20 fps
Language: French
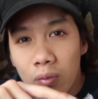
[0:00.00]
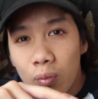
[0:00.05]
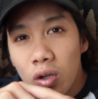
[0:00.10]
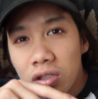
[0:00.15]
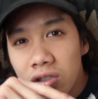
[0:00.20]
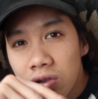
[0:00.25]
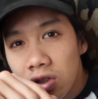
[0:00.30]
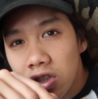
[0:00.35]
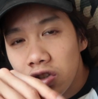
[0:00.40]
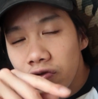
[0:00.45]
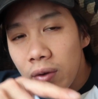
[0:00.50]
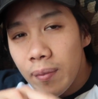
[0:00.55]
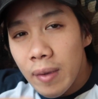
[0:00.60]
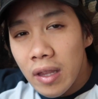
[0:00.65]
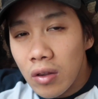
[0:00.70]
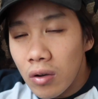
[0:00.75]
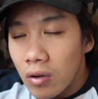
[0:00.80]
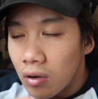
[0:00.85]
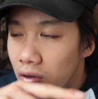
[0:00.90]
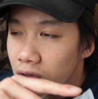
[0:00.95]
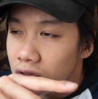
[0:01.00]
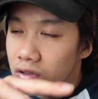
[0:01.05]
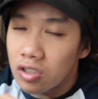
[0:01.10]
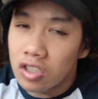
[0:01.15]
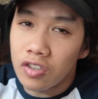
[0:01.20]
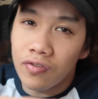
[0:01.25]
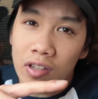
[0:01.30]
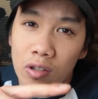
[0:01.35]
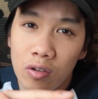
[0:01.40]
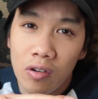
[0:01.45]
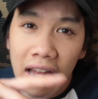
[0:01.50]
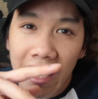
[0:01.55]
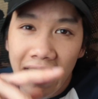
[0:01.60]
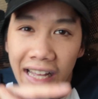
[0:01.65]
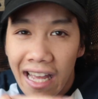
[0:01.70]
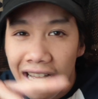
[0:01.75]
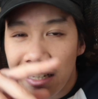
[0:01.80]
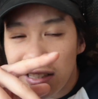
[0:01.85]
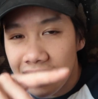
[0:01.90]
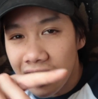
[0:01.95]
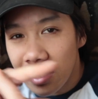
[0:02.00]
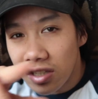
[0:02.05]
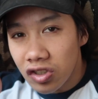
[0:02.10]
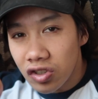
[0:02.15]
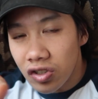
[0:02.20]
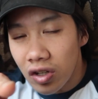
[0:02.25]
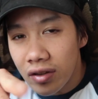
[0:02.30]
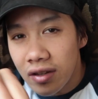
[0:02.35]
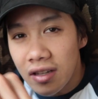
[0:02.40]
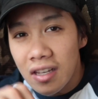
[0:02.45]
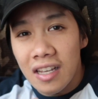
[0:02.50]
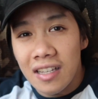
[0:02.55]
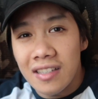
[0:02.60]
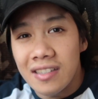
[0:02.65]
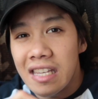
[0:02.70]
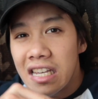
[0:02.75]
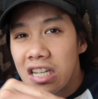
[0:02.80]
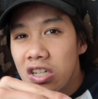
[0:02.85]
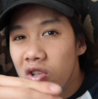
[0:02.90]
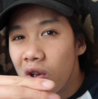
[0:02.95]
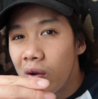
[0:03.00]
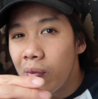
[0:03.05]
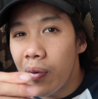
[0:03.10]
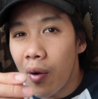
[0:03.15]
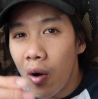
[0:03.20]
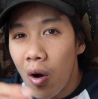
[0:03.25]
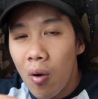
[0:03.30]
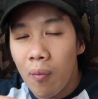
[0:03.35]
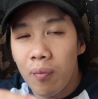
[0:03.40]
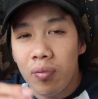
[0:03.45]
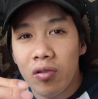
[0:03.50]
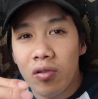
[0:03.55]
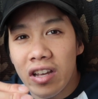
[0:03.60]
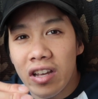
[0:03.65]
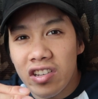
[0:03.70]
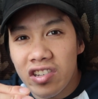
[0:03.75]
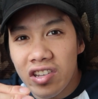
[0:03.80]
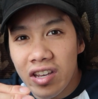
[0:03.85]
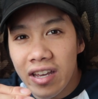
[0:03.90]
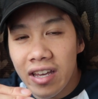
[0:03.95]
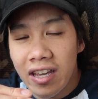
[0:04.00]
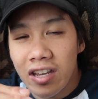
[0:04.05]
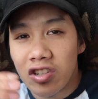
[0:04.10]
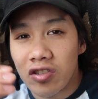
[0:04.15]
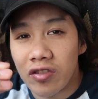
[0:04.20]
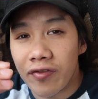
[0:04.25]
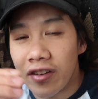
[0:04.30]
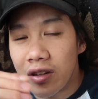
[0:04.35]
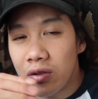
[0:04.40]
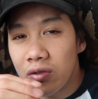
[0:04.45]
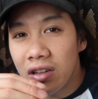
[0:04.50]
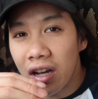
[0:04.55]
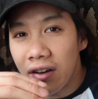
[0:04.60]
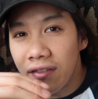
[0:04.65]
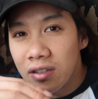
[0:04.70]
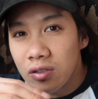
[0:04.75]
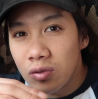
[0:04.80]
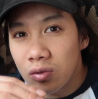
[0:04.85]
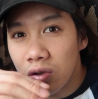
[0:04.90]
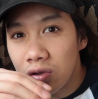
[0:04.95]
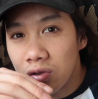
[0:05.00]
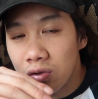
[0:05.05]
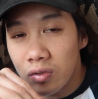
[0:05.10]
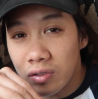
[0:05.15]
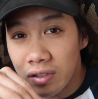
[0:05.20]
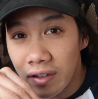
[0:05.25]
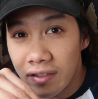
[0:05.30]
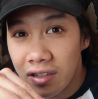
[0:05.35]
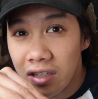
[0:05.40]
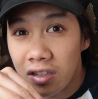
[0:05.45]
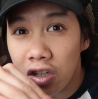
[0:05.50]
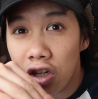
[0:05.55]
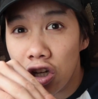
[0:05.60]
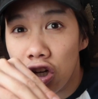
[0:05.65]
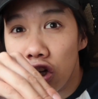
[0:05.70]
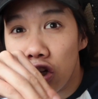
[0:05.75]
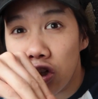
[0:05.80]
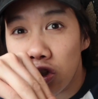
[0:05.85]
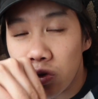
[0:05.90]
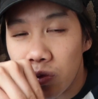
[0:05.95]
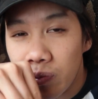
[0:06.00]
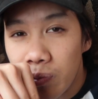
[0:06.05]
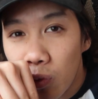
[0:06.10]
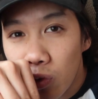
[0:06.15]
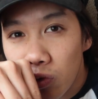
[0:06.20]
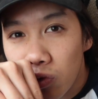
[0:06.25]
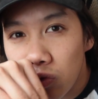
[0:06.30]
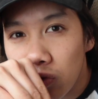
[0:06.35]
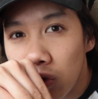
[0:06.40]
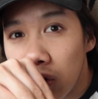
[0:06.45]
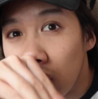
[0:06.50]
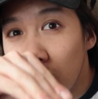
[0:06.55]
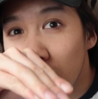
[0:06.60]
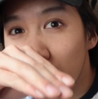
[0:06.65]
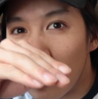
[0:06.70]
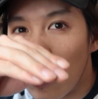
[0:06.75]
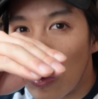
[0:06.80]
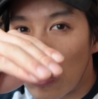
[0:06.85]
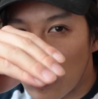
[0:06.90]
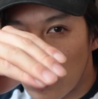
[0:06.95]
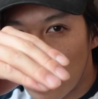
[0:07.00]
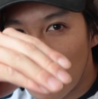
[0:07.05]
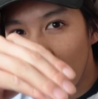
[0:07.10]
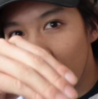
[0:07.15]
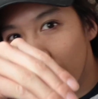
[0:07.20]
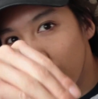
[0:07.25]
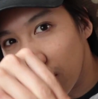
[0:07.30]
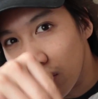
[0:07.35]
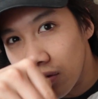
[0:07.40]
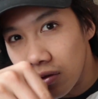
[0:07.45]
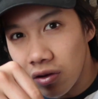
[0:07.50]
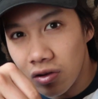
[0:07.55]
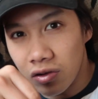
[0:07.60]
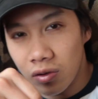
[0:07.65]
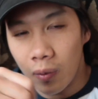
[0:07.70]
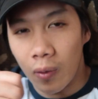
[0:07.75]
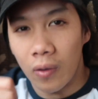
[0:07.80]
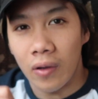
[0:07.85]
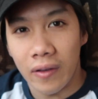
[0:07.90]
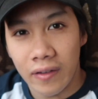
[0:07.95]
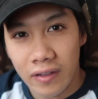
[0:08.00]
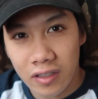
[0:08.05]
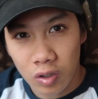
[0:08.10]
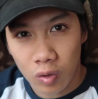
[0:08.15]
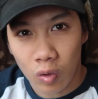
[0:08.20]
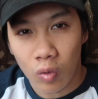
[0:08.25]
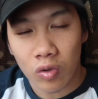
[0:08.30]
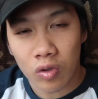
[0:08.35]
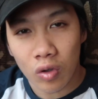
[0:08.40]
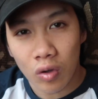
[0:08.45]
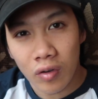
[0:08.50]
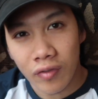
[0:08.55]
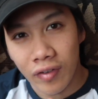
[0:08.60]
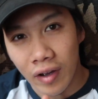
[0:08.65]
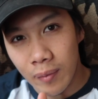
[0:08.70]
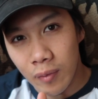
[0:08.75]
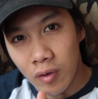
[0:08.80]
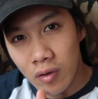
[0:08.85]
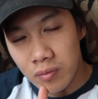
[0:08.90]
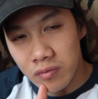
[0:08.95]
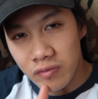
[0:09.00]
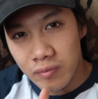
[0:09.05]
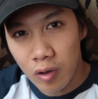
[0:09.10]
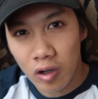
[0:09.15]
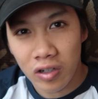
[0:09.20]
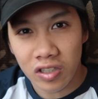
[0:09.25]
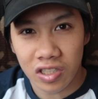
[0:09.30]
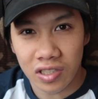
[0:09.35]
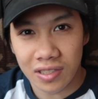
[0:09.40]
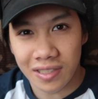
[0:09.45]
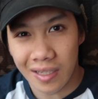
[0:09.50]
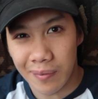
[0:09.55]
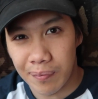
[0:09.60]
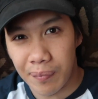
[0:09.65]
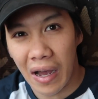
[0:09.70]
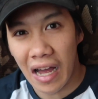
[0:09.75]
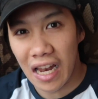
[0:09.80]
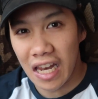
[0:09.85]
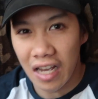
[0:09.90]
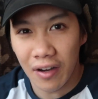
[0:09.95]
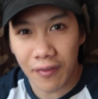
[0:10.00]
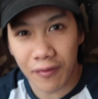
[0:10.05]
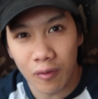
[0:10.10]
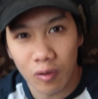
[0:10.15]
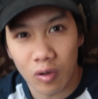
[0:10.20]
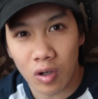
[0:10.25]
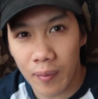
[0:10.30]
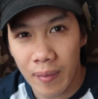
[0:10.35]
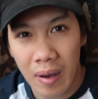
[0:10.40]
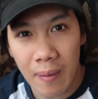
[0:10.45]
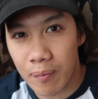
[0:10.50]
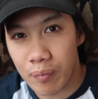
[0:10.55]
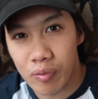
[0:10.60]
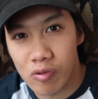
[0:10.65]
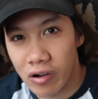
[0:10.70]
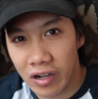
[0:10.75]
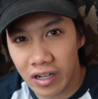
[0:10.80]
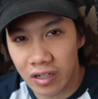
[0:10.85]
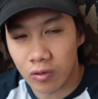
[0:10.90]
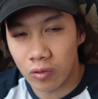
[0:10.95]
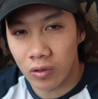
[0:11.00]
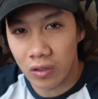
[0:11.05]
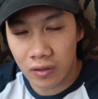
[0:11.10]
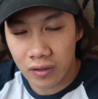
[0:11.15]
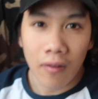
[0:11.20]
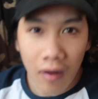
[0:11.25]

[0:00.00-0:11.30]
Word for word: Donc moi, ce que je fais maintenant, lorsque je fais du leg extension, c'est que je prends léger et je fais du travail sous tension. Ça veut dire, je monte lentement, je descends lentement, je contrôle vraiment le mouvement et j'essaye pas aller à fond comme un bourrin quoi.